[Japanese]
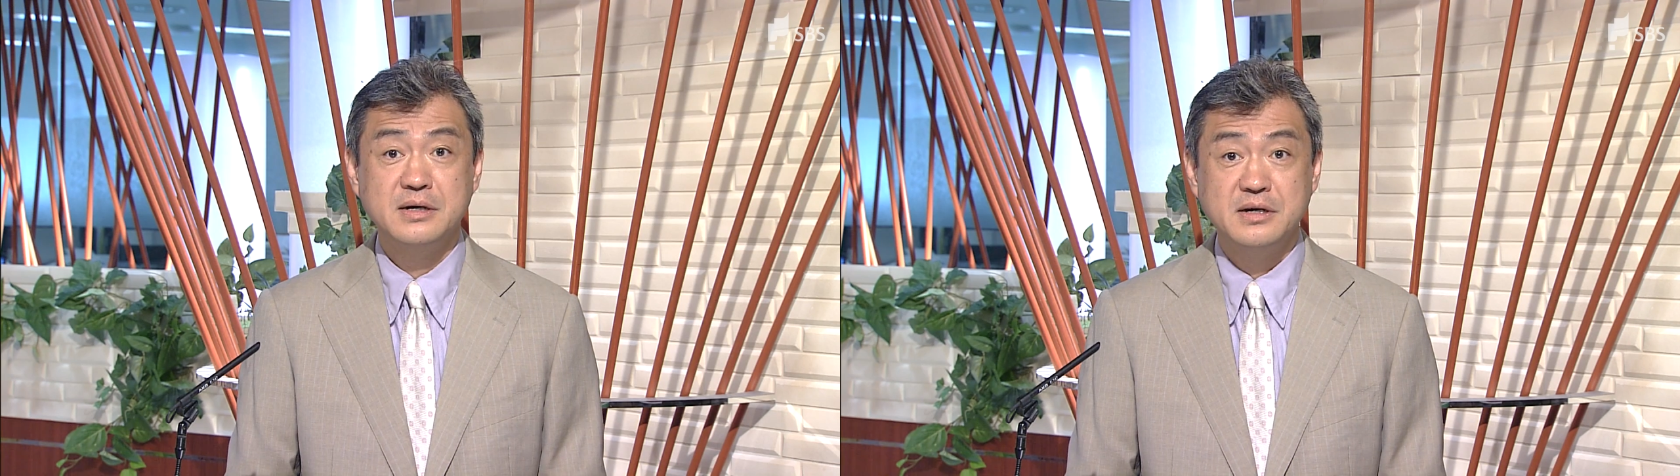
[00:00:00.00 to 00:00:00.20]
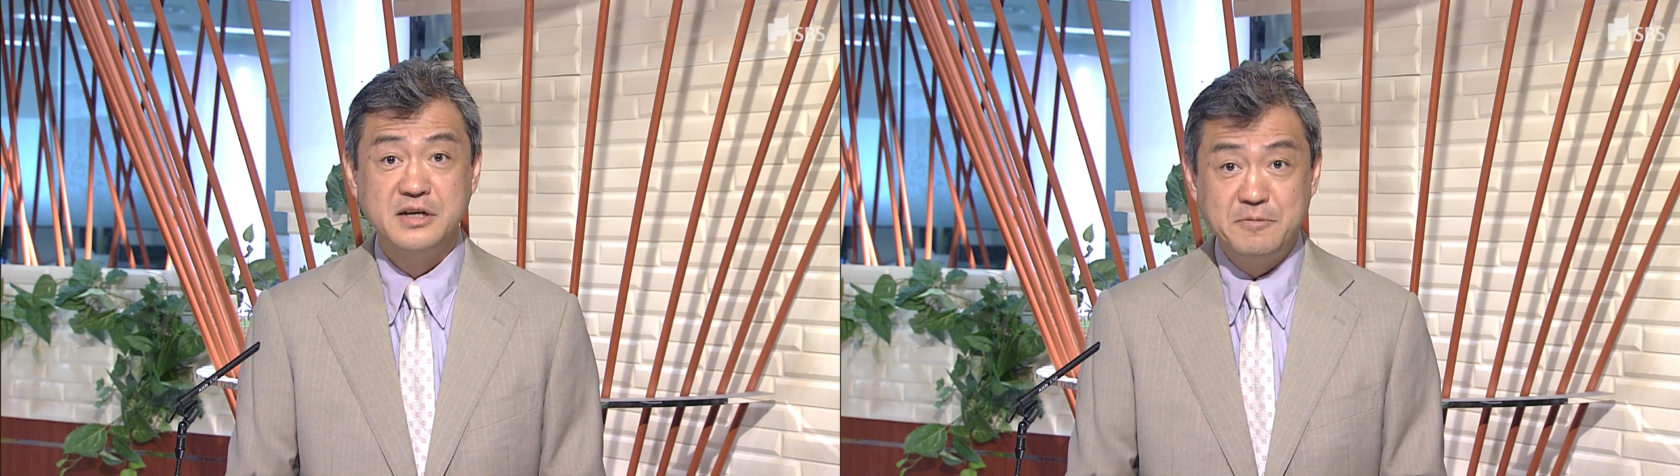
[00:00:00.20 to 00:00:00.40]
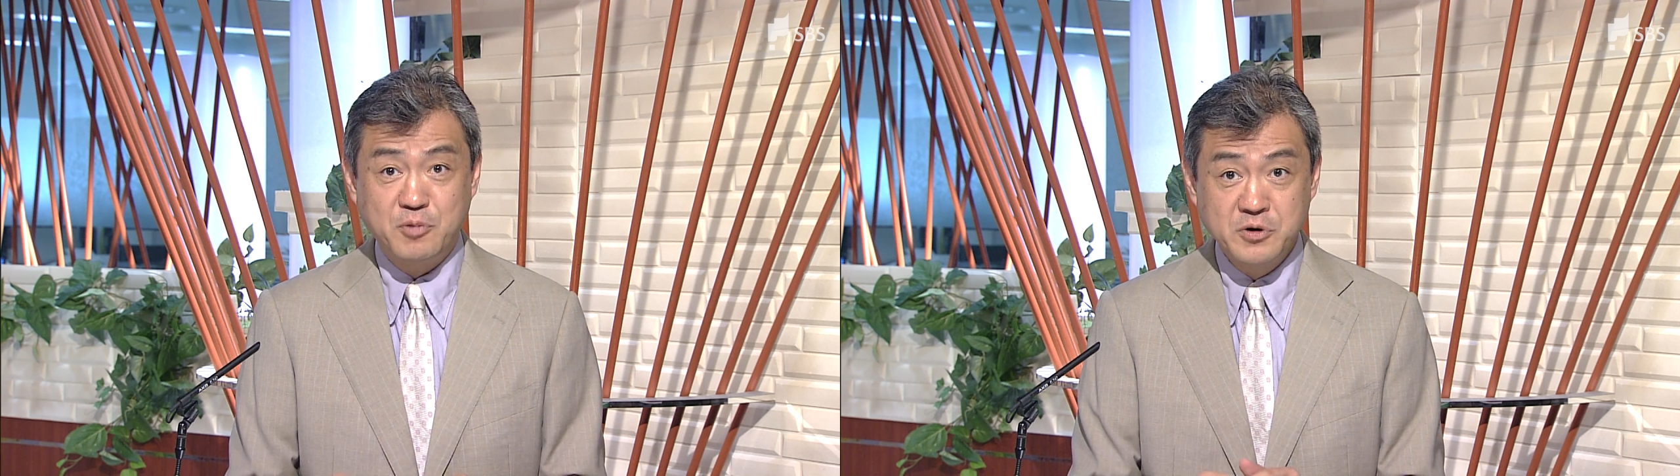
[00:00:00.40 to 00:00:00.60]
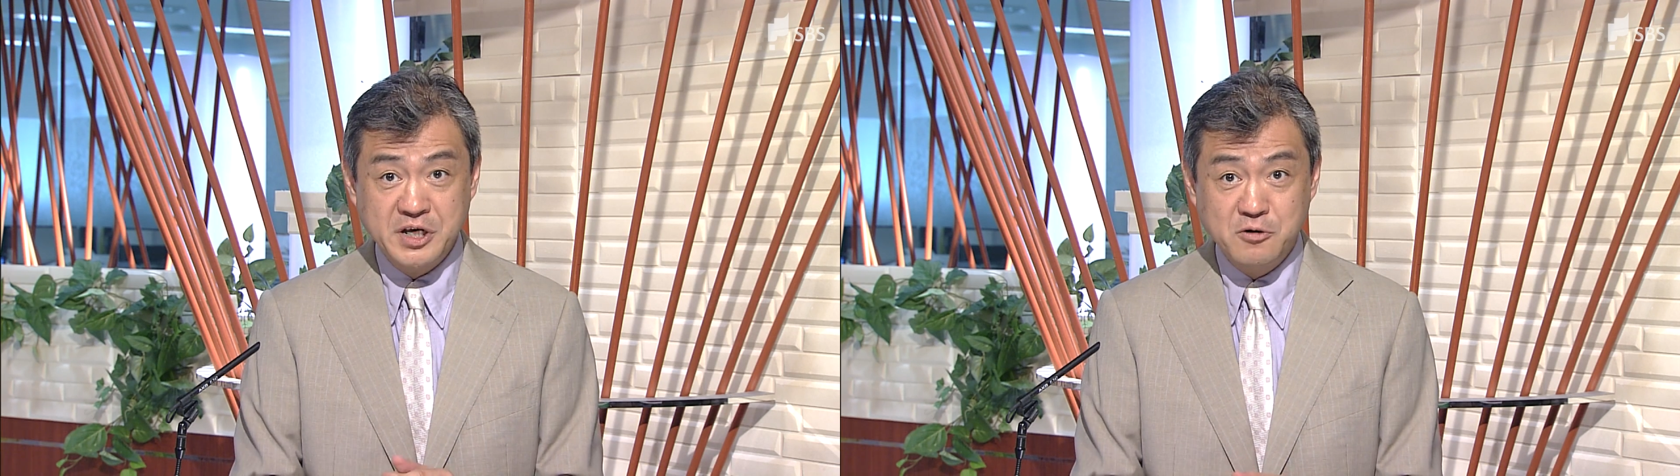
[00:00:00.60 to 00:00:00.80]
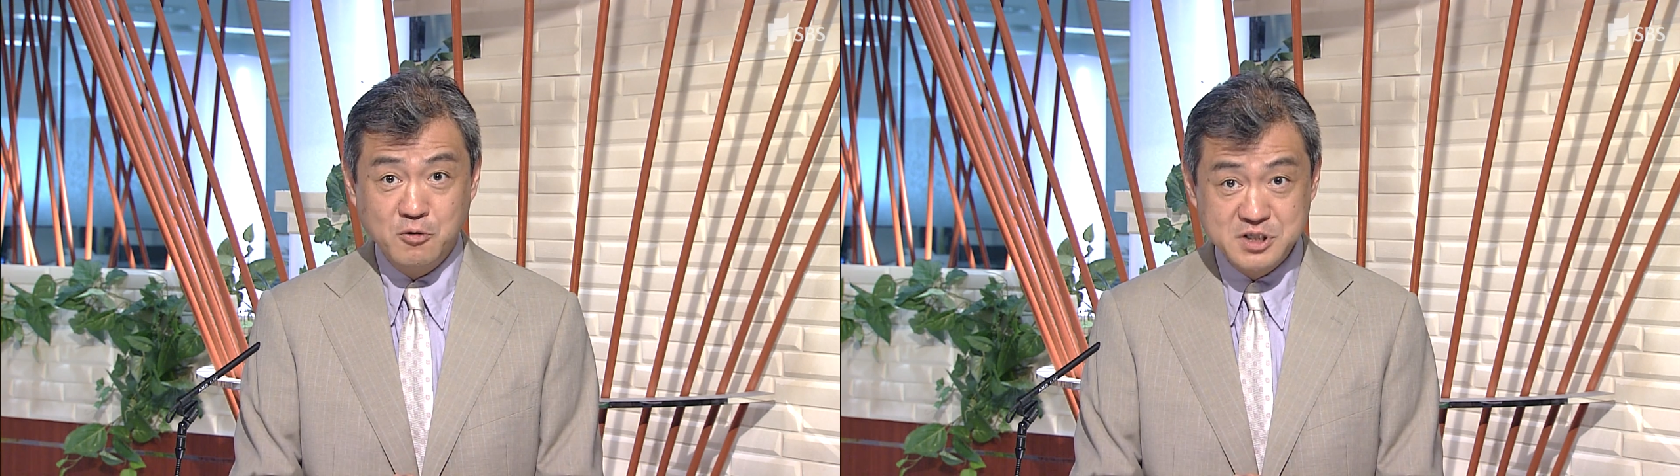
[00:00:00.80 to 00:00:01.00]
日本
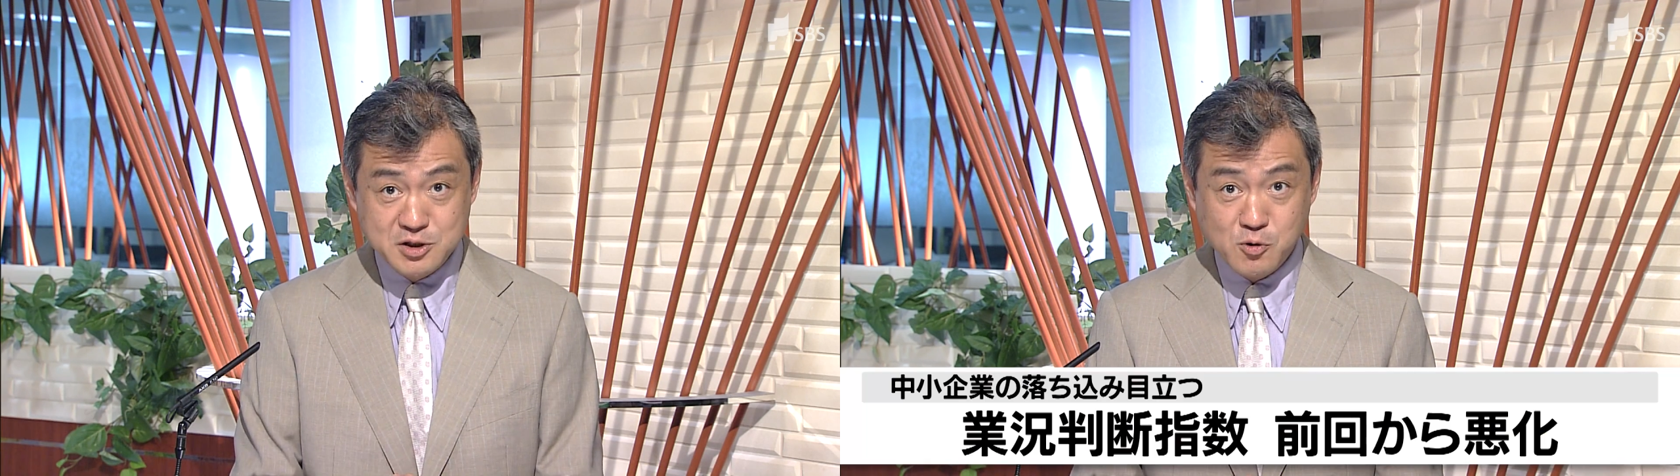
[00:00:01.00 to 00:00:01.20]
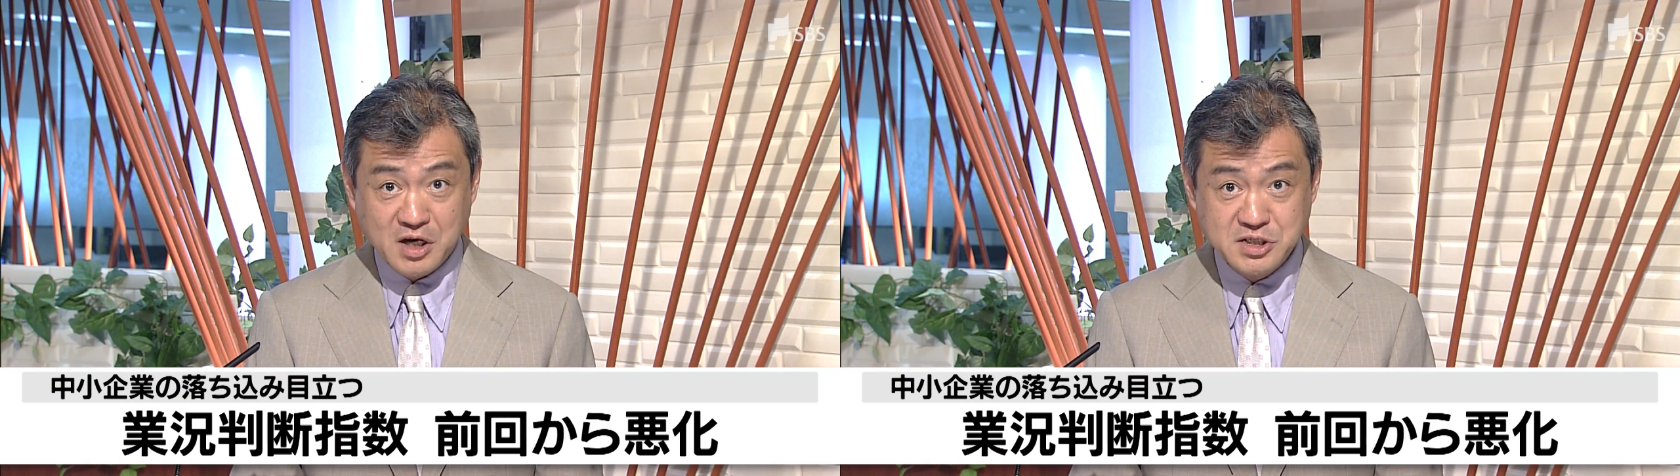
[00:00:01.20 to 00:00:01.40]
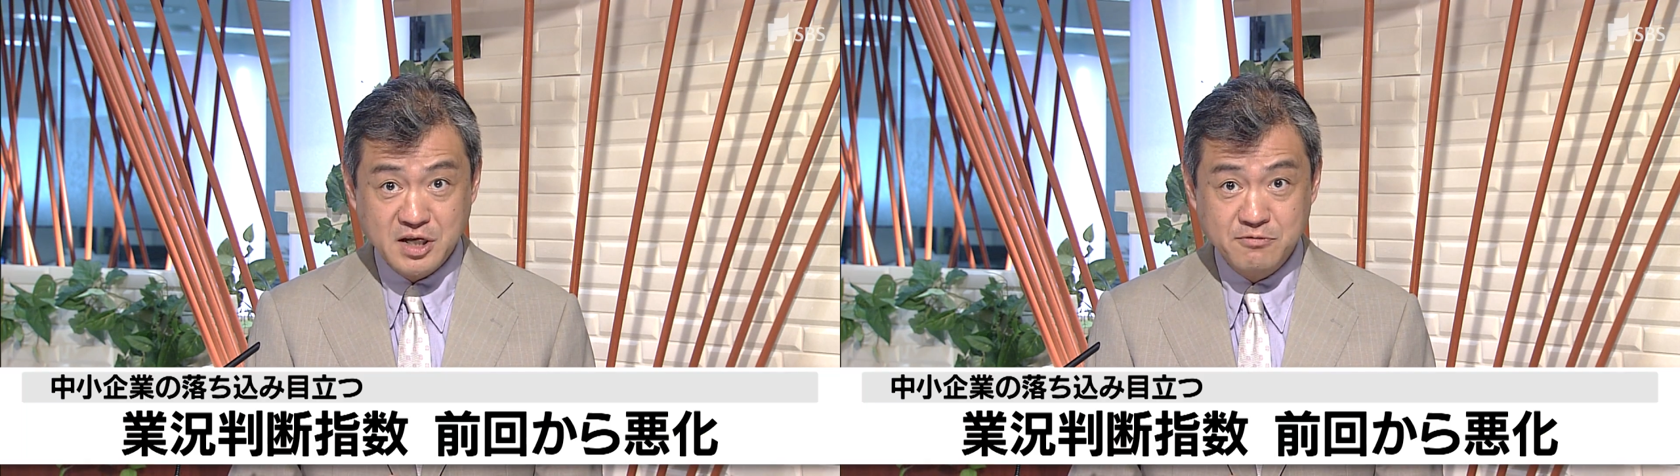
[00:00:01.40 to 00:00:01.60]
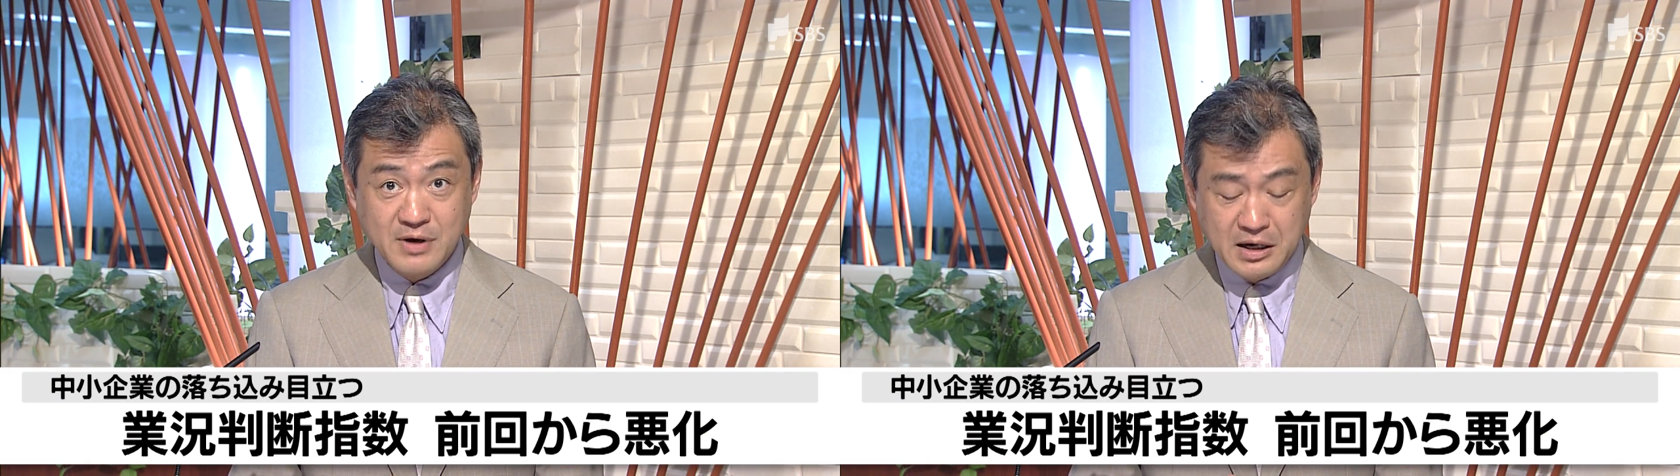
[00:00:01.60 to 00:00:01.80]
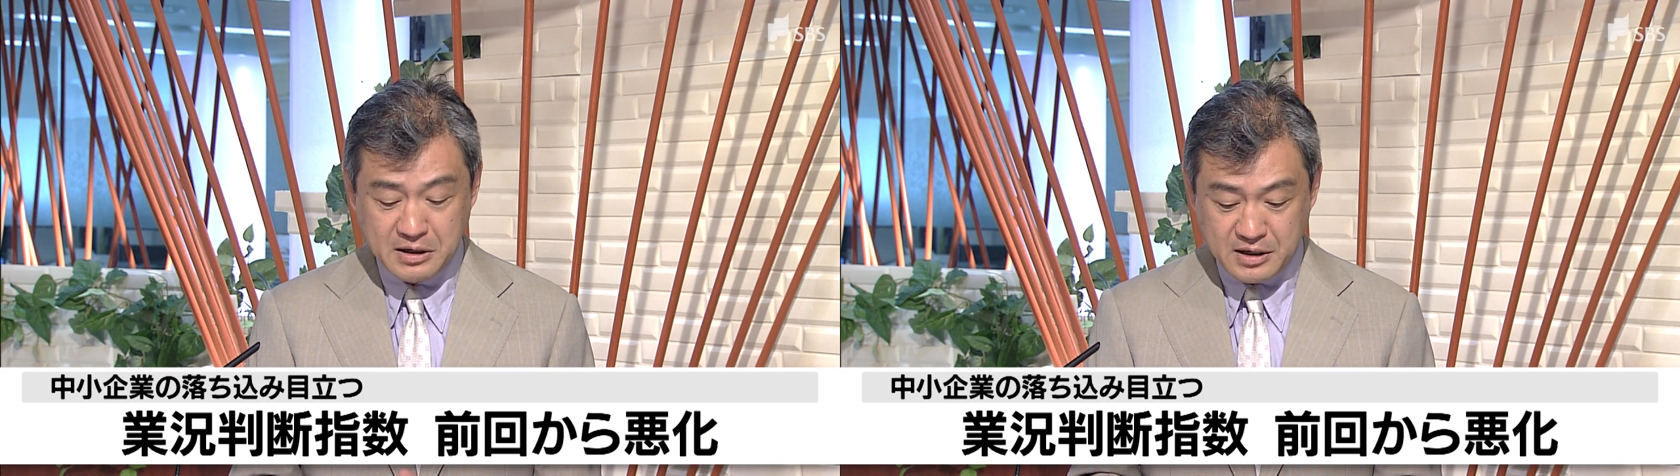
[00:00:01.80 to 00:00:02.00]
銀行静岡支店
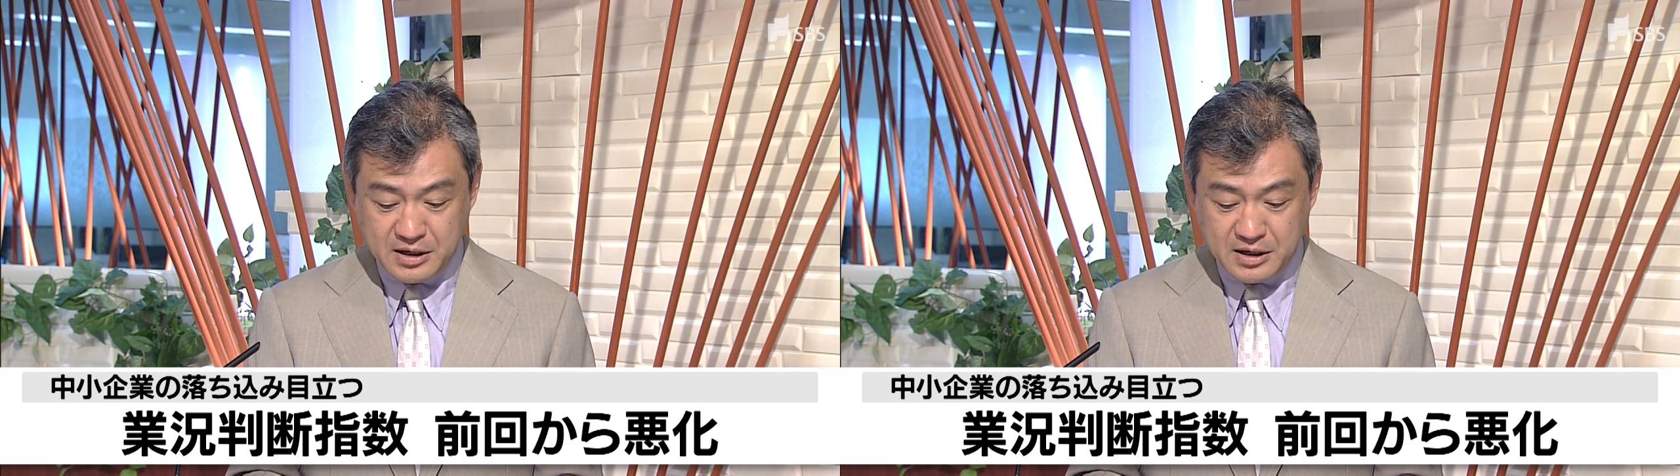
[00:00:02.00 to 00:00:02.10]
は